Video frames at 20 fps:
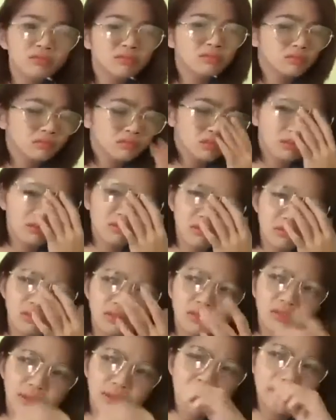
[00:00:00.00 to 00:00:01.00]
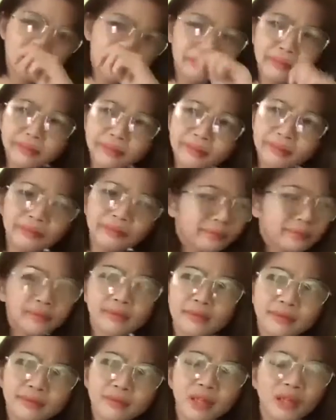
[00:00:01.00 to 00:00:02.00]
Anak, wag kang boba. Kompleto kagod sa bakuna.
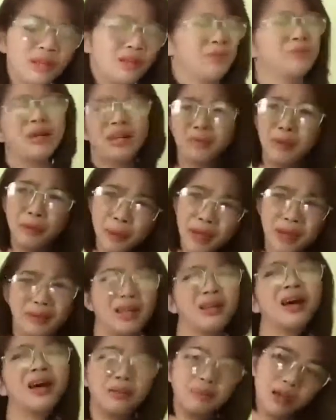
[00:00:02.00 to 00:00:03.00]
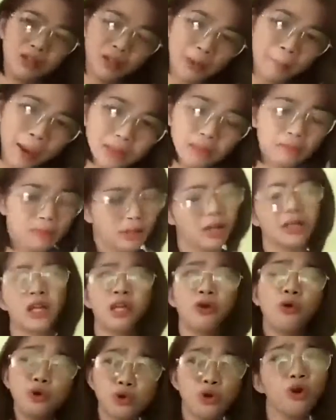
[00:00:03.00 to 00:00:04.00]
Mag-isip ka. Uy, bakit ko man kailangan i-learn yung math?
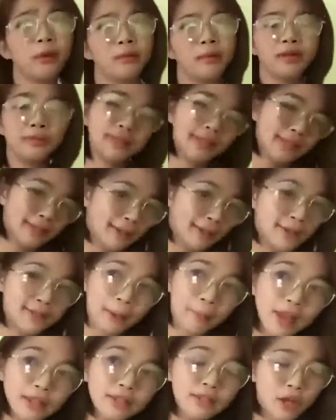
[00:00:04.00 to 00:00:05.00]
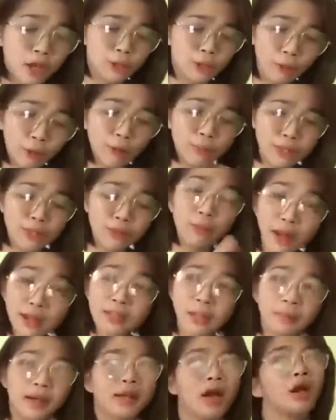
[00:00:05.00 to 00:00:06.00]
Napaglaki ko, gusto ko lang maging sales lady sa bench. Small, medium,
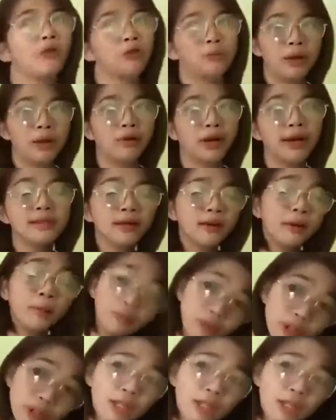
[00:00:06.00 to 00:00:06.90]
large naman kailangan ko i-memorize.